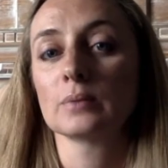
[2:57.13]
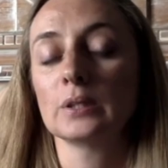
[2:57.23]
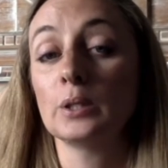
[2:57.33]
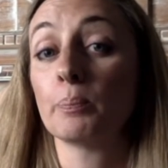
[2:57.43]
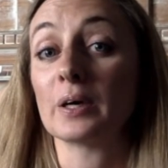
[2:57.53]

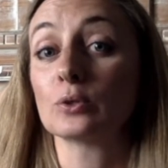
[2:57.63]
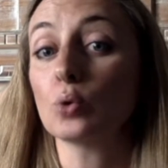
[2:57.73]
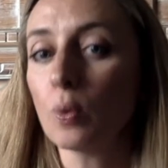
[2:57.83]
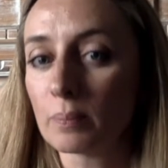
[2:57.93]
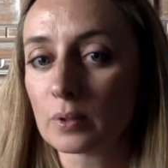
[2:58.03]
И
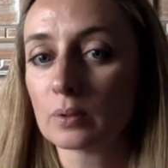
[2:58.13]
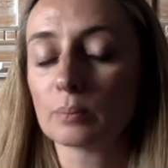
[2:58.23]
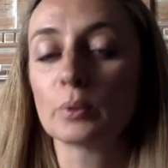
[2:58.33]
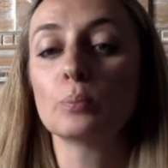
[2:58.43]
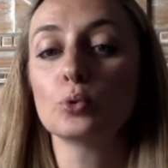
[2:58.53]
потом
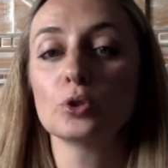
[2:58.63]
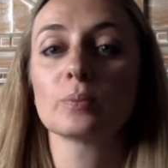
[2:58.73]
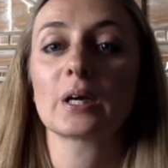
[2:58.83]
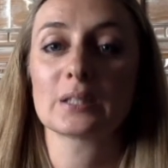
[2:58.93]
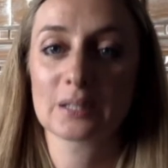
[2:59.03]
мы будем
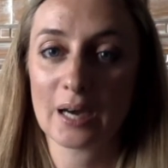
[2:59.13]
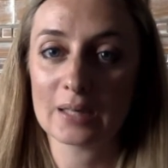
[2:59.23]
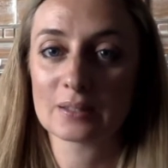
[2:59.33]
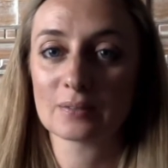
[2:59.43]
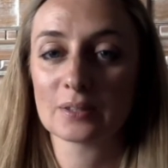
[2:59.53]

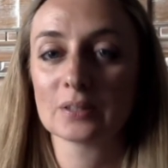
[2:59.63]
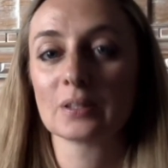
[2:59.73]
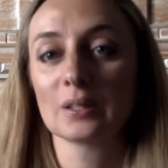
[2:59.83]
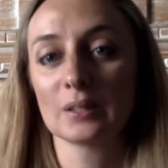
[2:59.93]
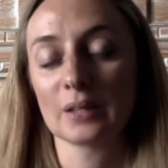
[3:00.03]
рассказывать
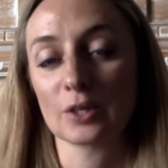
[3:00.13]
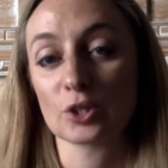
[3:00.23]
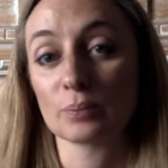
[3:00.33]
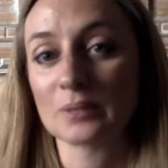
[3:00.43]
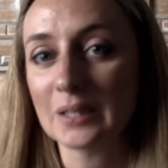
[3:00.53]

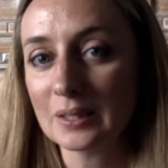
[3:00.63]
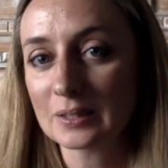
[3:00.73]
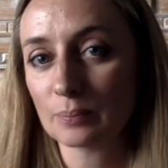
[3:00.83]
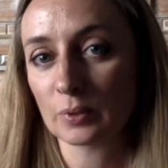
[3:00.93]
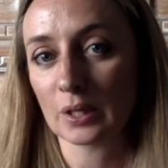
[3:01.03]
нашим
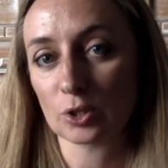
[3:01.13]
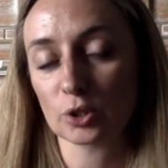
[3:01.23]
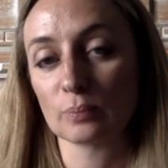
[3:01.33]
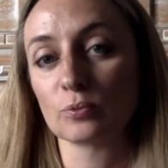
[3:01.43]
детям, нашим